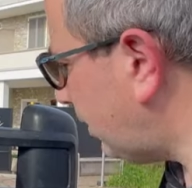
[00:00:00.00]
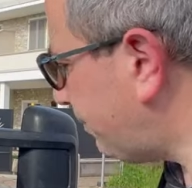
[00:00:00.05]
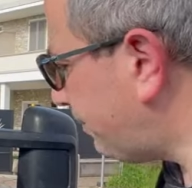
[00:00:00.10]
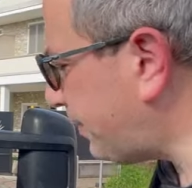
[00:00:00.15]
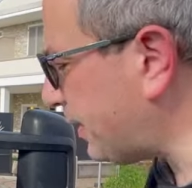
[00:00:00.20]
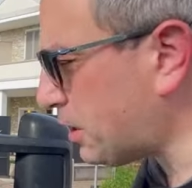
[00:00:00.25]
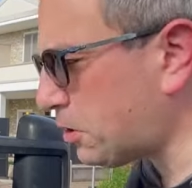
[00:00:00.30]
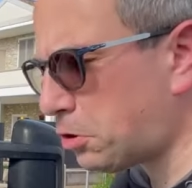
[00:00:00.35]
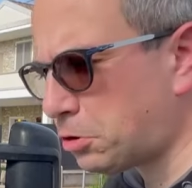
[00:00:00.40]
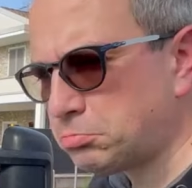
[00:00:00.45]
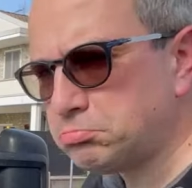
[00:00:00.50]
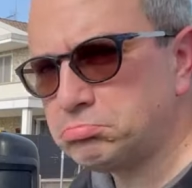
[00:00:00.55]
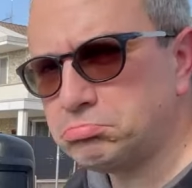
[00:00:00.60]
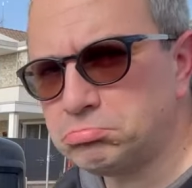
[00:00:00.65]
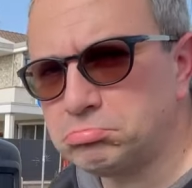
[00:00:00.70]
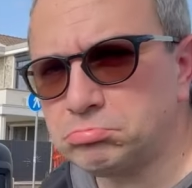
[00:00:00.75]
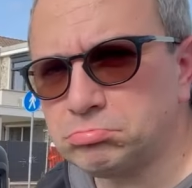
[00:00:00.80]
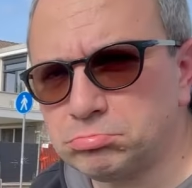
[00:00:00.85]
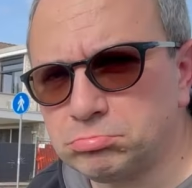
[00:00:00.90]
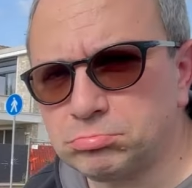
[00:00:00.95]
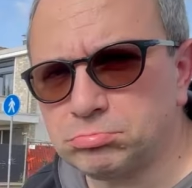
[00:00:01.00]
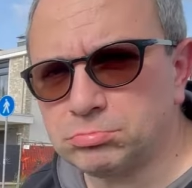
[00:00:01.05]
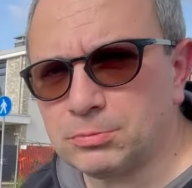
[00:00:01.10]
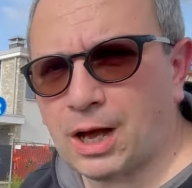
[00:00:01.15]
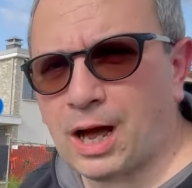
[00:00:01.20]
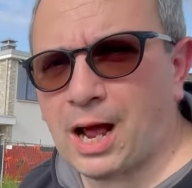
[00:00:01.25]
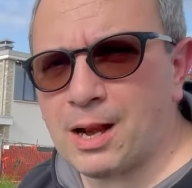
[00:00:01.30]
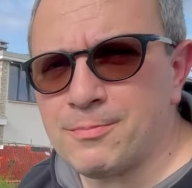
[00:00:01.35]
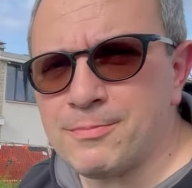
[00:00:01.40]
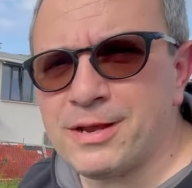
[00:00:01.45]
però
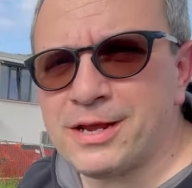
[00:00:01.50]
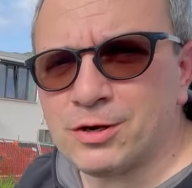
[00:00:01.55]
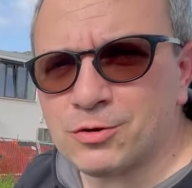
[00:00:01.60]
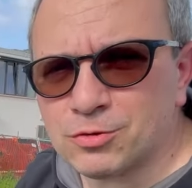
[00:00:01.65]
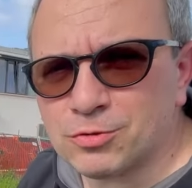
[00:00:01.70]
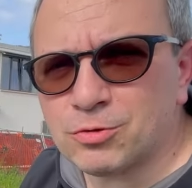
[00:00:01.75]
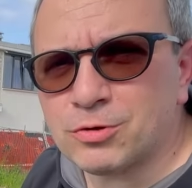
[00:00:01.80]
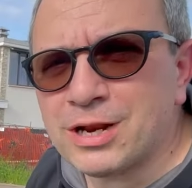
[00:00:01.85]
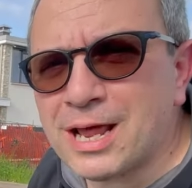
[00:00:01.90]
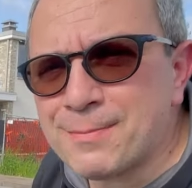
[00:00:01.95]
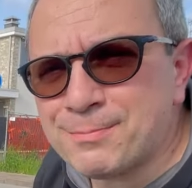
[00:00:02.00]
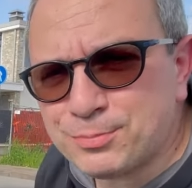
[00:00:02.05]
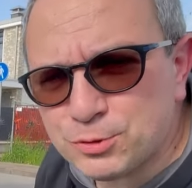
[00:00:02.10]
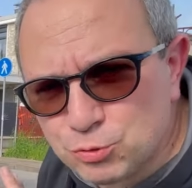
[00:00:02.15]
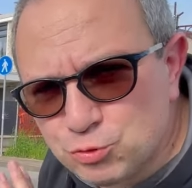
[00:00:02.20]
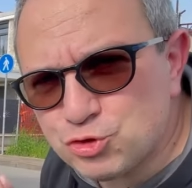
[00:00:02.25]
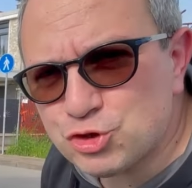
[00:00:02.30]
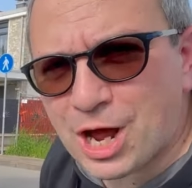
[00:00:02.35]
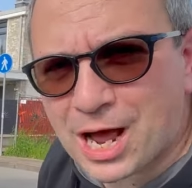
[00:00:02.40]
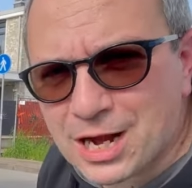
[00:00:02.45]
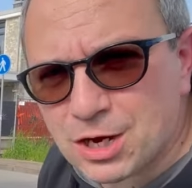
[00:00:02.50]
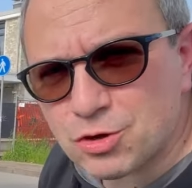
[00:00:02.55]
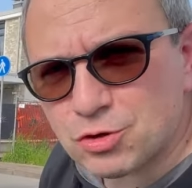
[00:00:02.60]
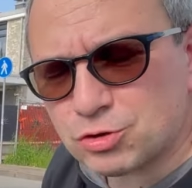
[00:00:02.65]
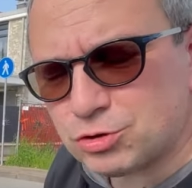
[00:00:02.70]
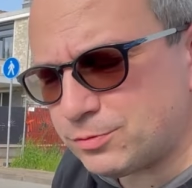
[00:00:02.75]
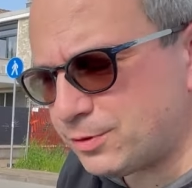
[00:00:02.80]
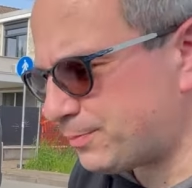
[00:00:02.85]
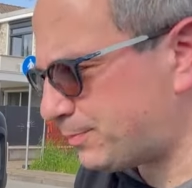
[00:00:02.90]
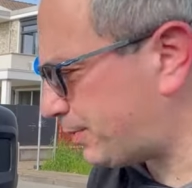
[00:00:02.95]
almeno non è più giallo
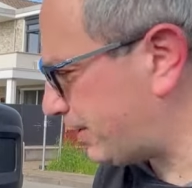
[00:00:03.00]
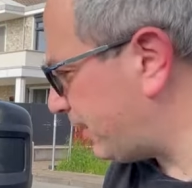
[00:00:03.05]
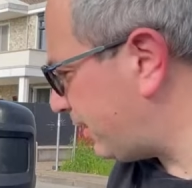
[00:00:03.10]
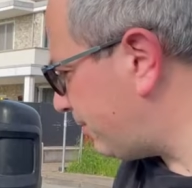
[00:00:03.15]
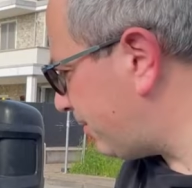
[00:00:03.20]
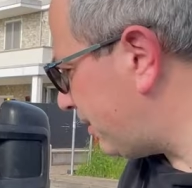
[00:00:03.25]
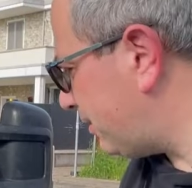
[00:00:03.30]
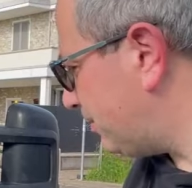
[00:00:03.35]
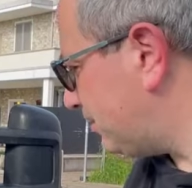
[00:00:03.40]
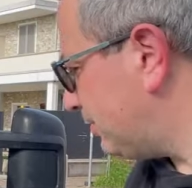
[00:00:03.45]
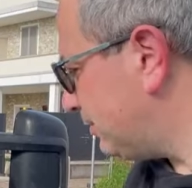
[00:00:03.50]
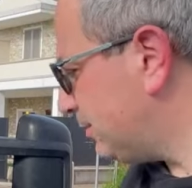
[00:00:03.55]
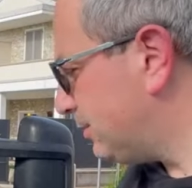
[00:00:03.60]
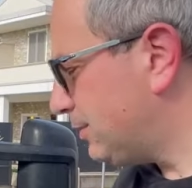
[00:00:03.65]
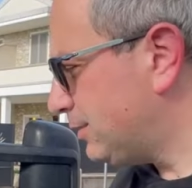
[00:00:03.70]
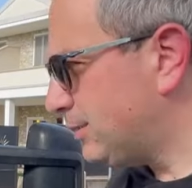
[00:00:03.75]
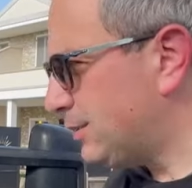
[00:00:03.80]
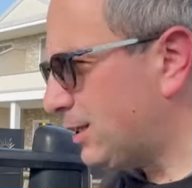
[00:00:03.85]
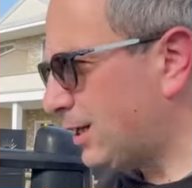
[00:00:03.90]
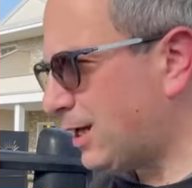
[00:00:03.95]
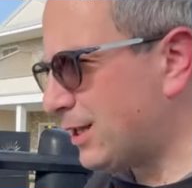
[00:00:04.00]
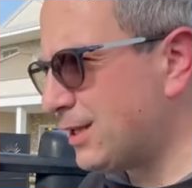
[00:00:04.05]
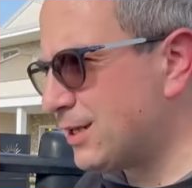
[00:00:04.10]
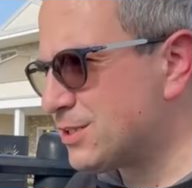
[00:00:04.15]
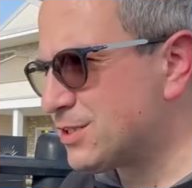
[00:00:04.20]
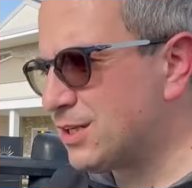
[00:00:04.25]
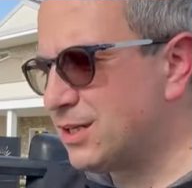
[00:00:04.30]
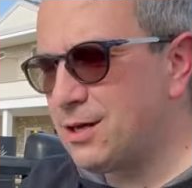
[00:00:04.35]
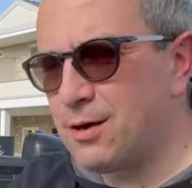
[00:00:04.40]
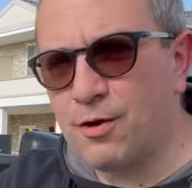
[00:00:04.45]
come prima.
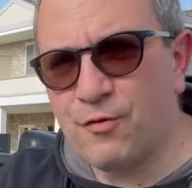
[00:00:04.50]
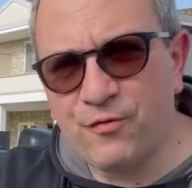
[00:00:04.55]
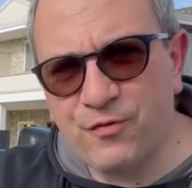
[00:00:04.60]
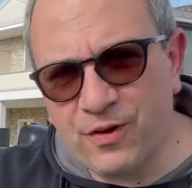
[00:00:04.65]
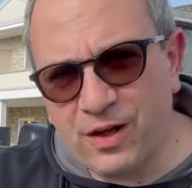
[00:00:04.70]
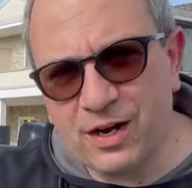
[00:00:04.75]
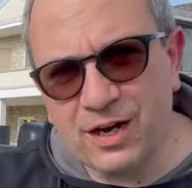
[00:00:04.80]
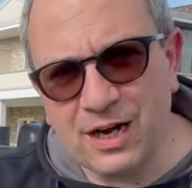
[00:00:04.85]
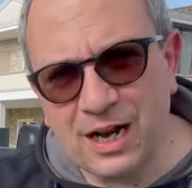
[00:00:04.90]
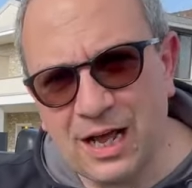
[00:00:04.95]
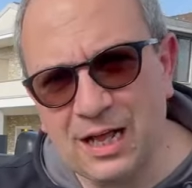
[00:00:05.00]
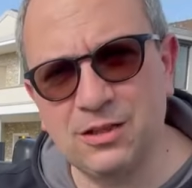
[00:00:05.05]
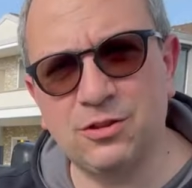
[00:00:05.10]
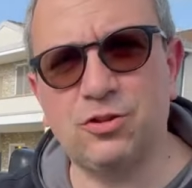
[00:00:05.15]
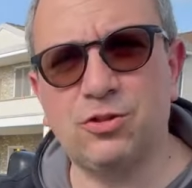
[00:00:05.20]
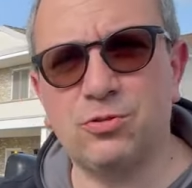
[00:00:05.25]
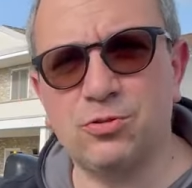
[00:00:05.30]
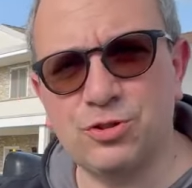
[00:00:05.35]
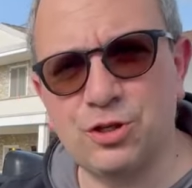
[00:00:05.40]
Adesso andiamo a fare l'altro,